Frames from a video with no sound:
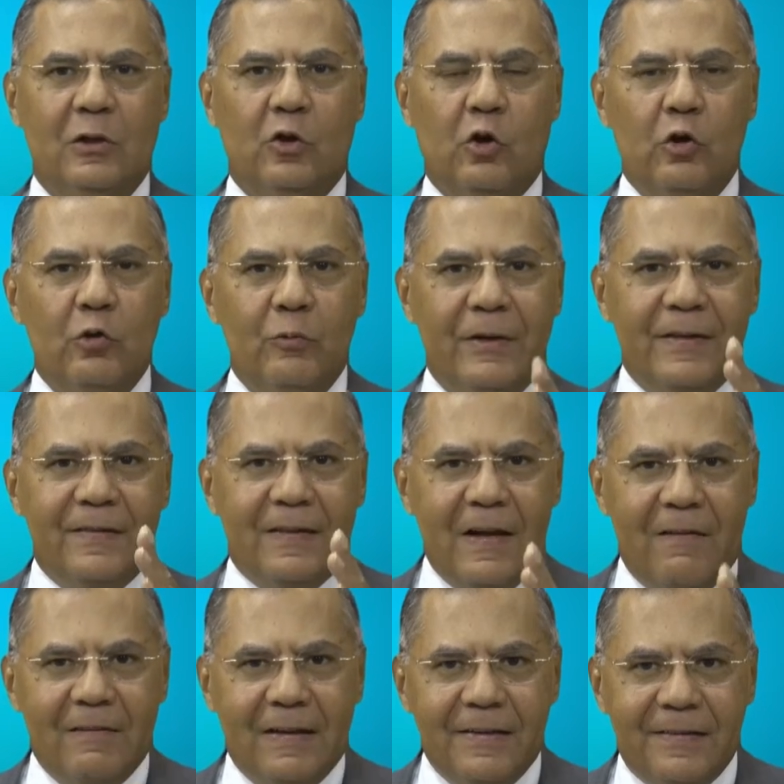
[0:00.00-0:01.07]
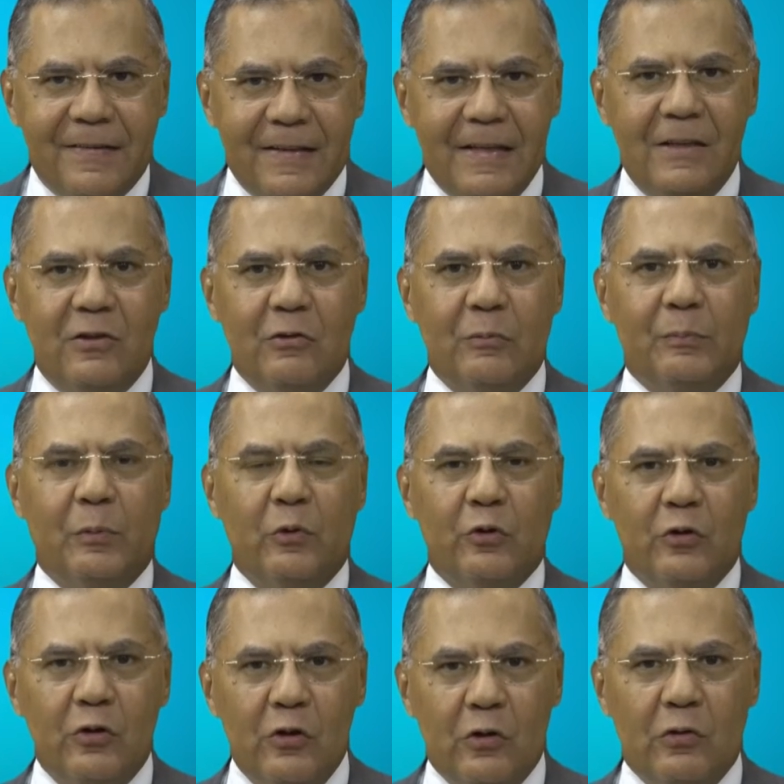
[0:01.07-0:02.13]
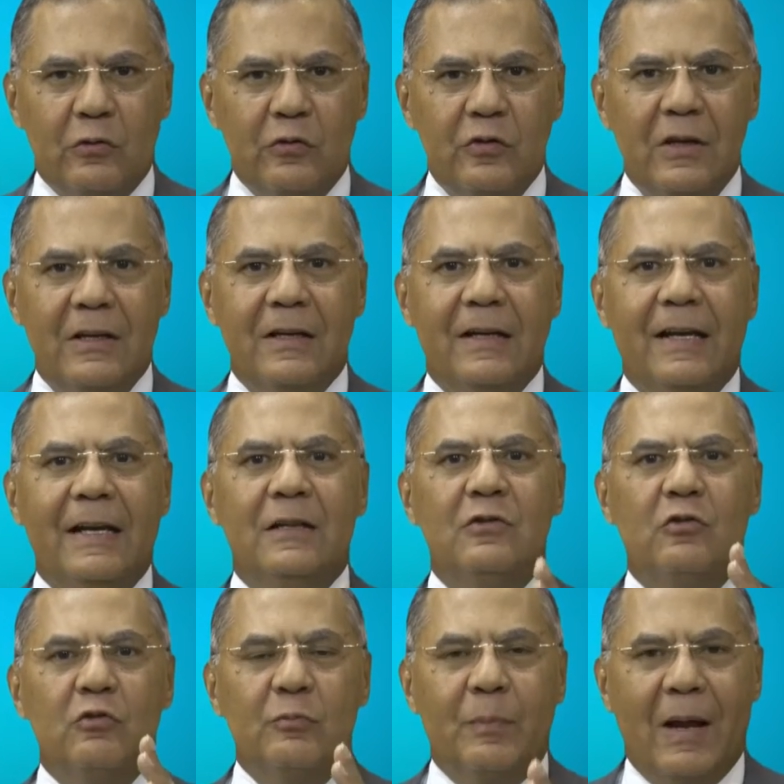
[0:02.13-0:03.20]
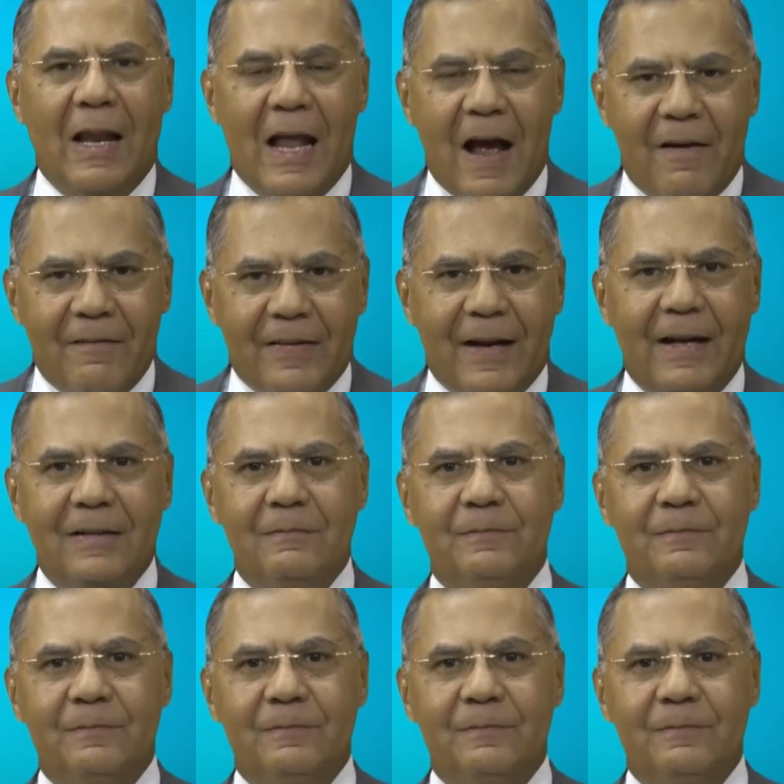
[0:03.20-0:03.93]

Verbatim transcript: con lo establecido por Dios en su palabra.